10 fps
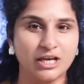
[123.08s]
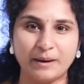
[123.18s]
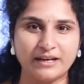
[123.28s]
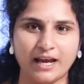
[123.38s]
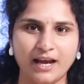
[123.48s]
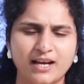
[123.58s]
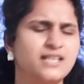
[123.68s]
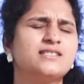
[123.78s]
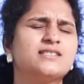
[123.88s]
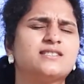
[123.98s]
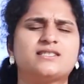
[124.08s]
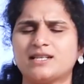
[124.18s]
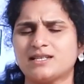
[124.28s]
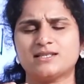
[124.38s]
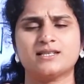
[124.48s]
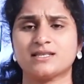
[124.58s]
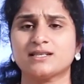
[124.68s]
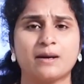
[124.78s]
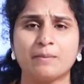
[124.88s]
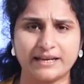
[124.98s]
వచ్చేయమంటే ఇట్ జస్ట్
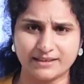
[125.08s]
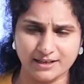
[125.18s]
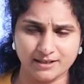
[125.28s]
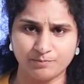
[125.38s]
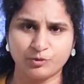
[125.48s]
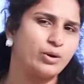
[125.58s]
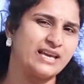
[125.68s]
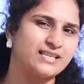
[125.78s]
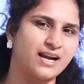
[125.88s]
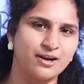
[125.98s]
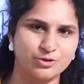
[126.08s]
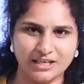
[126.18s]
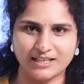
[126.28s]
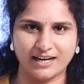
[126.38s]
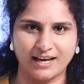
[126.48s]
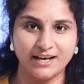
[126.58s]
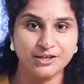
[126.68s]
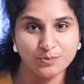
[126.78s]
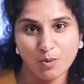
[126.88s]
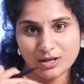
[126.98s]
డజంట్ కమ్ లైక్ దట్ ఒకేసారి అలా వచ్చేదండి
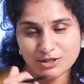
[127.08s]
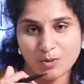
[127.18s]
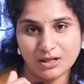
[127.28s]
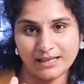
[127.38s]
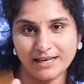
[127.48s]
స్మాల్ స్మాల్